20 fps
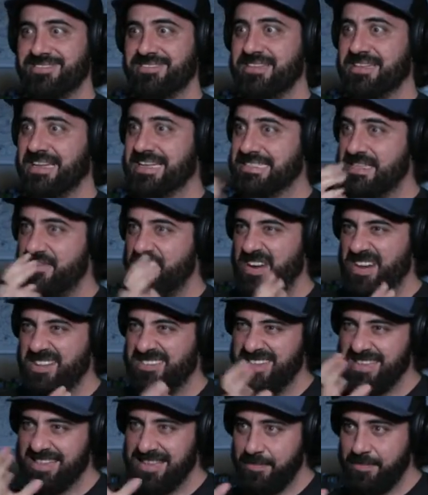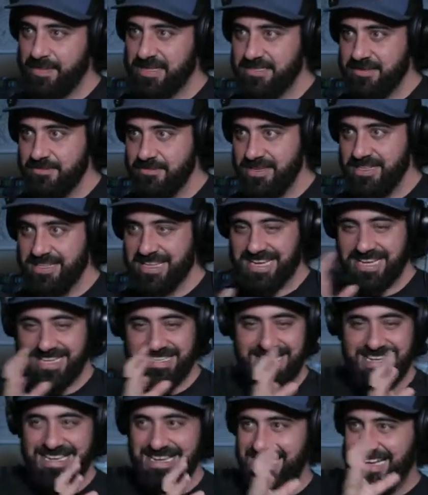Este, las diferentes etapas de vida,
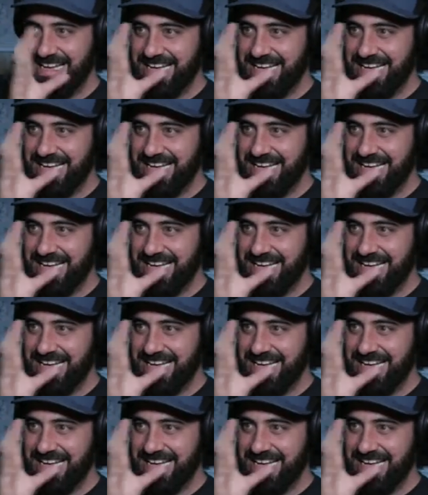qué,